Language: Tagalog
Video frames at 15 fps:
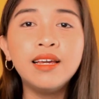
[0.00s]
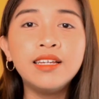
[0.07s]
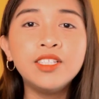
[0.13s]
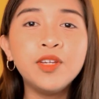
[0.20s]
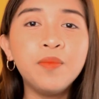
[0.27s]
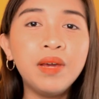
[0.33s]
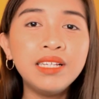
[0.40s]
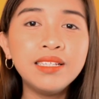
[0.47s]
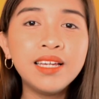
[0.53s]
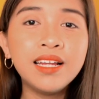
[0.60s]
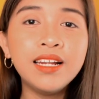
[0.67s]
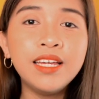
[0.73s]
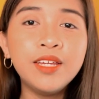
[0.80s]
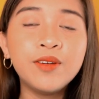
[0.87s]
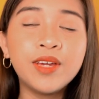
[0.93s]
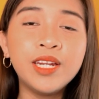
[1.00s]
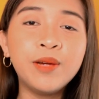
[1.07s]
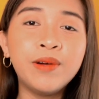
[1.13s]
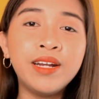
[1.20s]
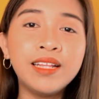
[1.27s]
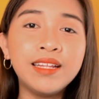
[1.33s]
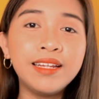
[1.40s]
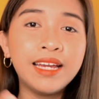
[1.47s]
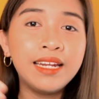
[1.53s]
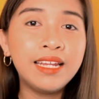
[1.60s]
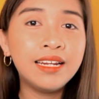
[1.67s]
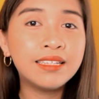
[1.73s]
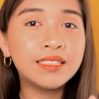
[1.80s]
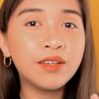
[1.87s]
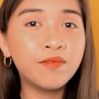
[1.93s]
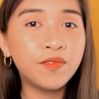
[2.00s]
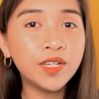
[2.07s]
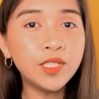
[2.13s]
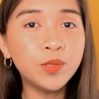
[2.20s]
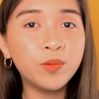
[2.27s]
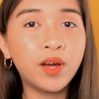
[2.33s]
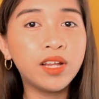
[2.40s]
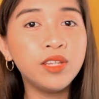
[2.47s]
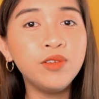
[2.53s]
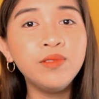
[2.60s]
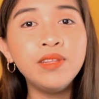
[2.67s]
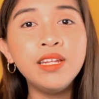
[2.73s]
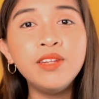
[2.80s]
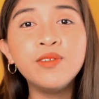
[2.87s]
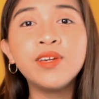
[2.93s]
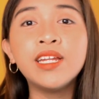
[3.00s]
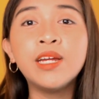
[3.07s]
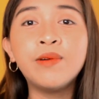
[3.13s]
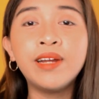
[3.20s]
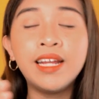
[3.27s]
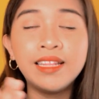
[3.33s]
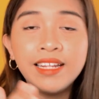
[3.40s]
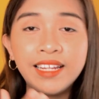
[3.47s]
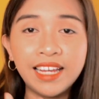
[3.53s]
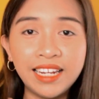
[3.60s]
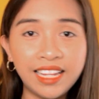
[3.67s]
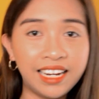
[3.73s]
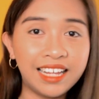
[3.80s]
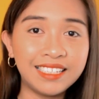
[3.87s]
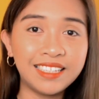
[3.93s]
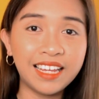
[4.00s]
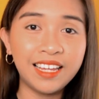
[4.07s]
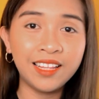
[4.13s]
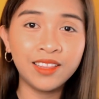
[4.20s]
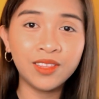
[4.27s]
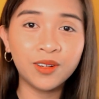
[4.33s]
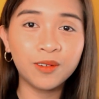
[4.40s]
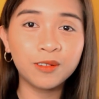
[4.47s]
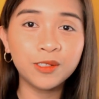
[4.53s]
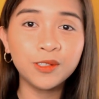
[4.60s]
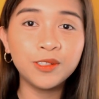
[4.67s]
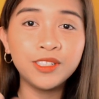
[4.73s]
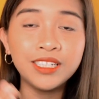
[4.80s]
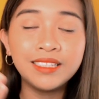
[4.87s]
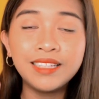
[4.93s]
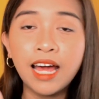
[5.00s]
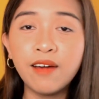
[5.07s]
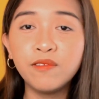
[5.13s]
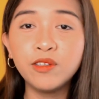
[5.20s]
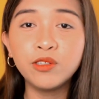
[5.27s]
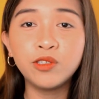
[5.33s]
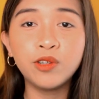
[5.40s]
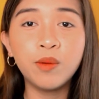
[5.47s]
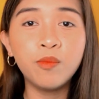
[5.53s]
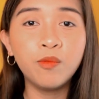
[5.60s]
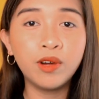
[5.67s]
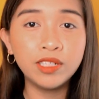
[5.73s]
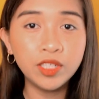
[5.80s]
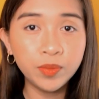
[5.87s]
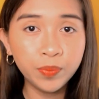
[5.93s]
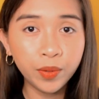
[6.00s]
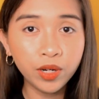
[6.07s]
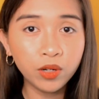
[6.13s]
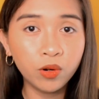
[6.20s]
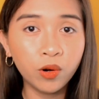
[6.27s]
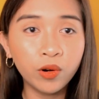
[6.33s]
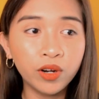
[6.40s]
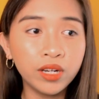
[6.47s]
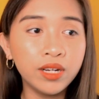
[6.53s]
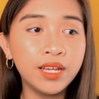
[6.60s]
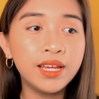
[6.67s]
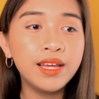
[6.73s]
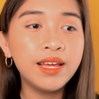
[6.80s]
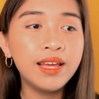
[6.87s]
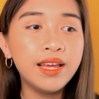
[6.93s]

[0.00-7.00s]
So basically, yung ginawa natin kanina sa verse 1, yun din yung ginawa natin kanina sa intro. So you just have to strum once per chord.